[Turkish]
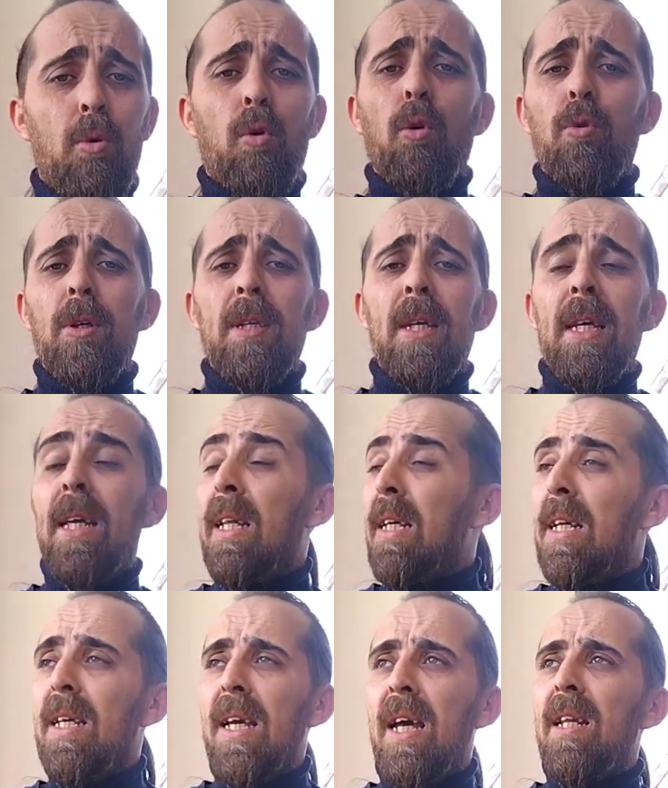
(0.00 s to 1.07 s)
Bu konuda da
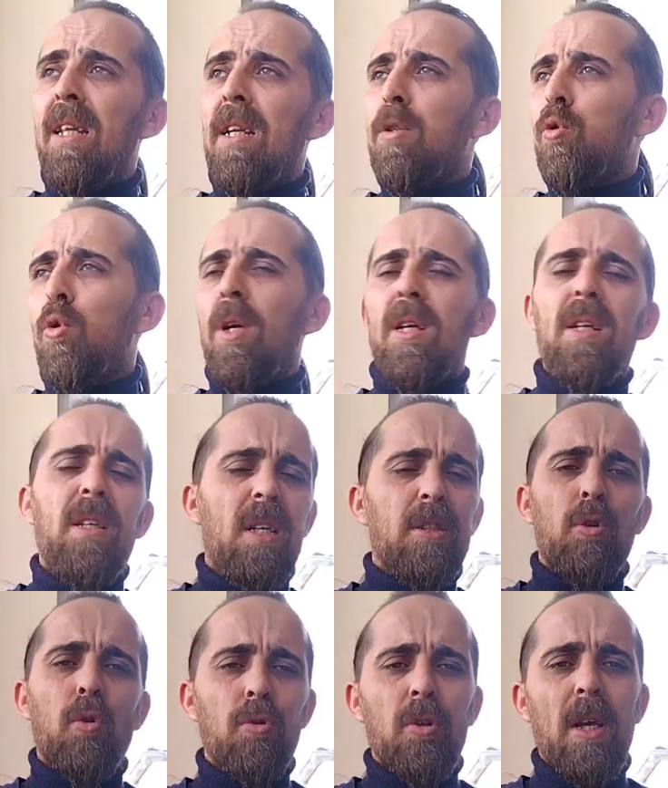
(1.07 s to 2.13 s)
ilgili yerlere sürekli
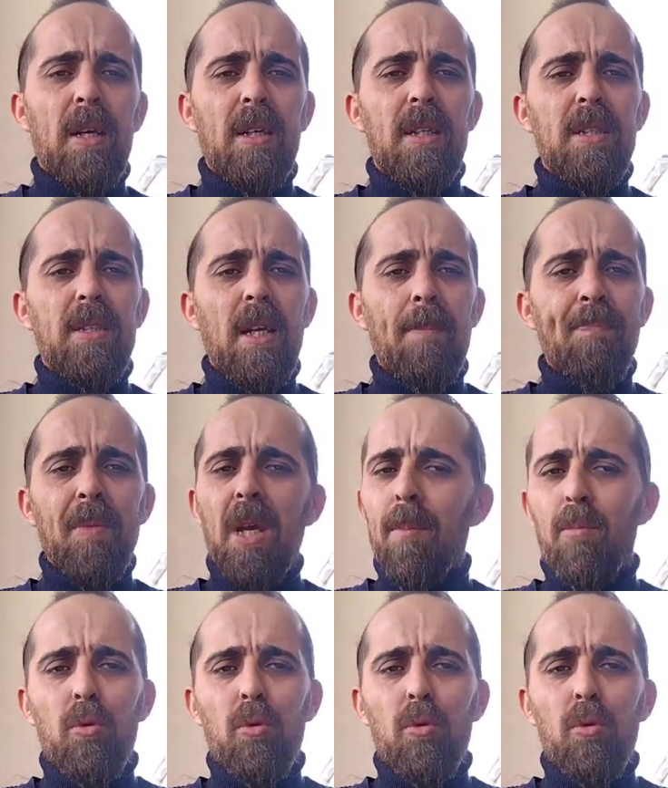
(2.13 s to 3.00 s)
yazıyoruz arkadaşlar.